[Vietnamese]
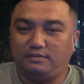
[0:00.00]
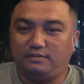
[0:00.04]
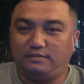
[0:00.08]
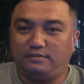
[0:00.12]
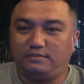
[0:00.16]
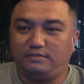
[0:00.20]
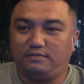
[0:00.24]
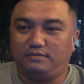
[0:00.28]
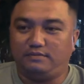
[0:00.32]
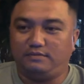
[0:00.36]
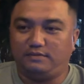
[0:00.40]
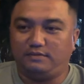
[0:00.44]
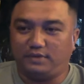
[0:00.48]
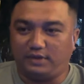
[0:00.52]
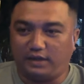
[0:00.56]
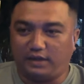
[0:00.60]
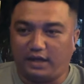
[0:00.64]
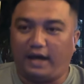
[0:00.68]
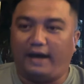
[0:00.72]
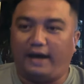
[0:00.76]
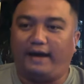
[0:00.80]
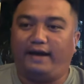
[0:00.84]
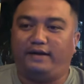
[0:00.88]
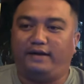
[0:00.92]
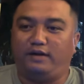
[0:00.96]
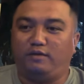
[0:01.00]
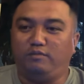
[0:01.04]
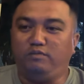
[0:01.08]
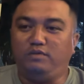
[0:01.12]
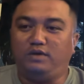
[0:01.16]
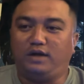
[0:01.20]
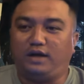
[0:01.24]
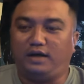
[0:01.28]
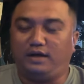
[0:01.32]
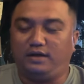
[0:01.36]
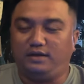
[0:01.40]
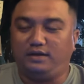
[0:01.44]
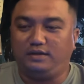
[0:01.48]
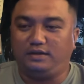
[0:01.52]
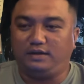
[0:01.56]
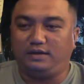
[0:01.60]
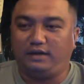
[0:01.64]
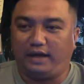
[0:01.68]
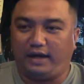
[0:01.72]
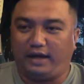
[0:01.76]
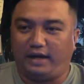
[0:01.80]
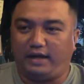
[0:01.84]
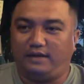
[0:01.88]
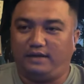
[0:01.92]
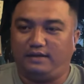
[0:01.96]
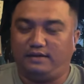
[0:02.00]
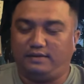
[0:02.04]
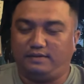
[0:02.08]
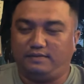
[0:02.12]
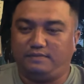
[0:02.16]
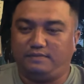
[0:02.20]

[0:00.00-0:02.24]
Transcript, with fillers: đói mới nhầm dạ đúng đó dạ